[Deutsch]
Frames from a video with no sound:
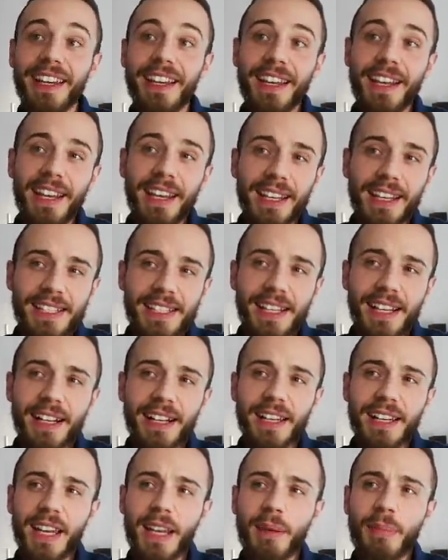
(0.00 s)
Er
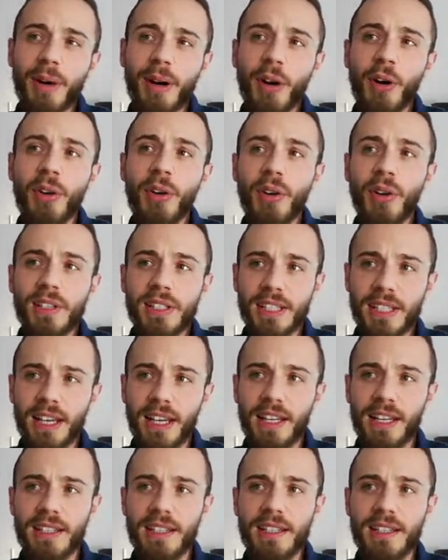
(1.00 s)
sagt, er brauche noch
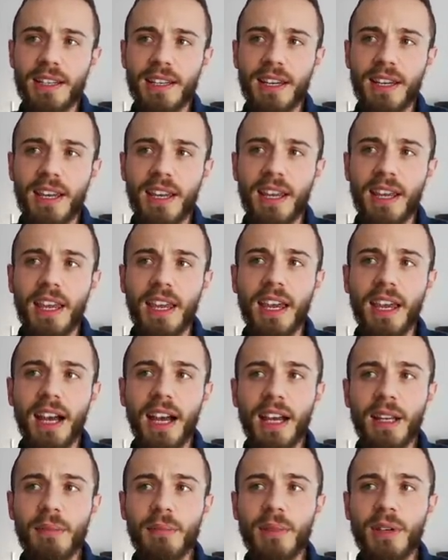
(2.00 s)
Zeit. Er
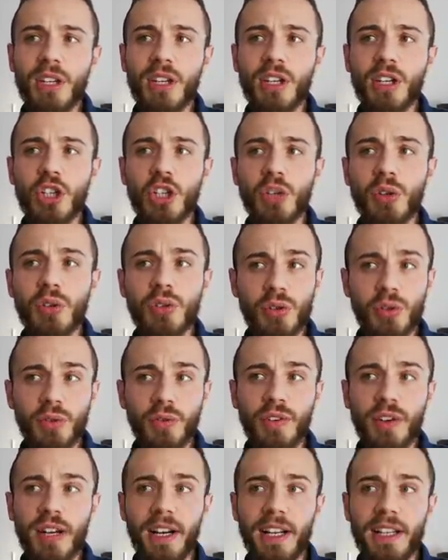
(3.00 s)
hat mich schon so
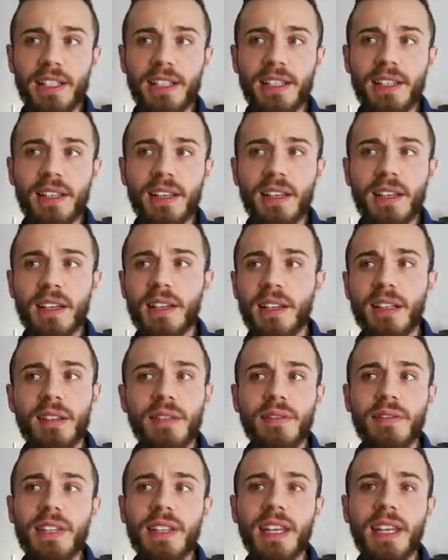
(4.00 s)
verletzt,
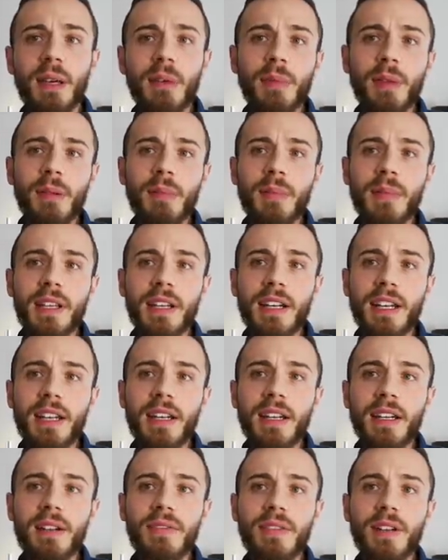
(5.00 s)
wie er mit mir
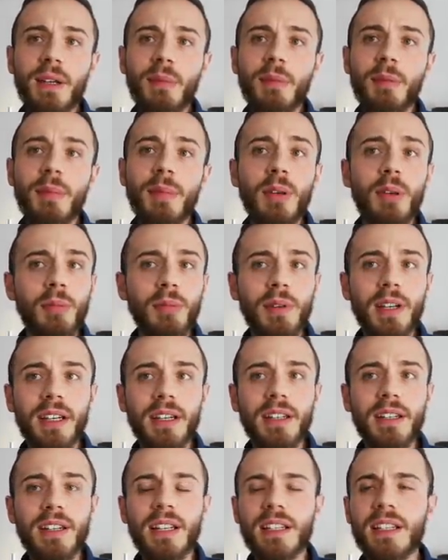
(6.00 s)
redet, wie er mit mir
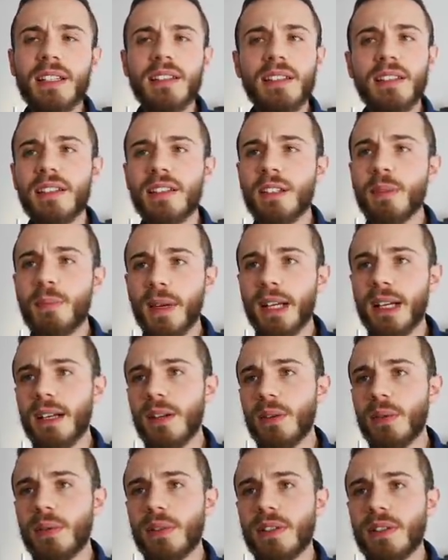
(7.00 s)
umgeht, das ist
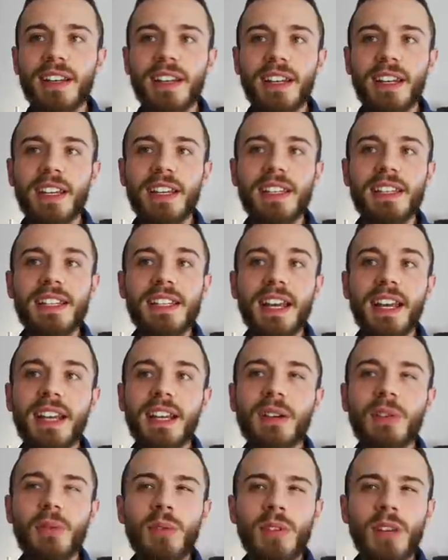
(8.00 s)
respektlos. Er ist
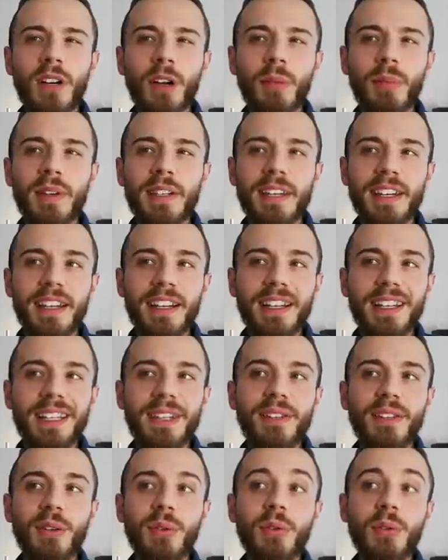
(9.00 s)
ein unglaublich
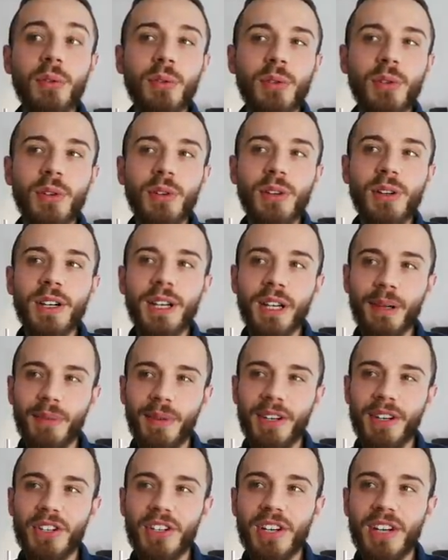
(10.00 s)
negativer und unglücklicher
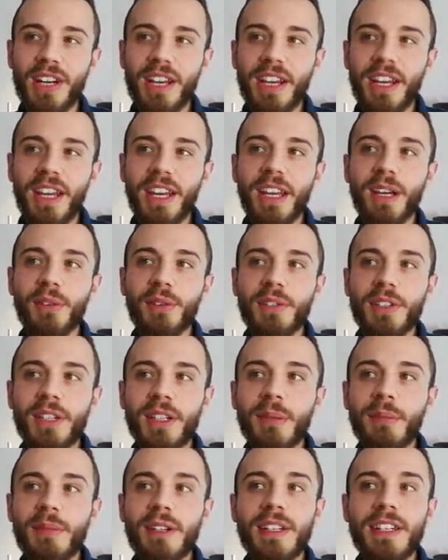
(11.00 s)
Mensch. Er
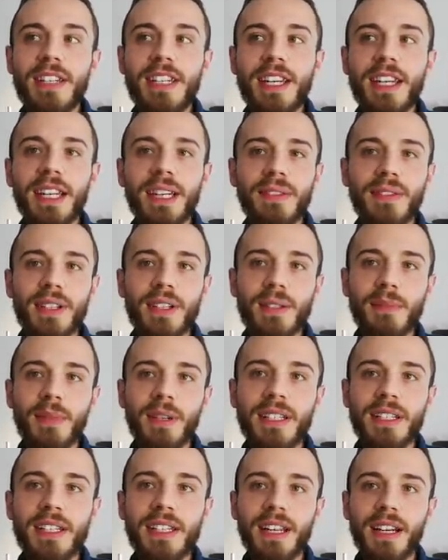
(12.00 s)
unternimmt nie etwas
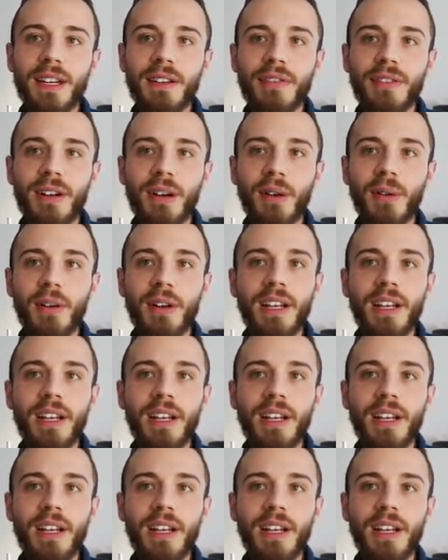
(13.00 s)
mit seiner Frau,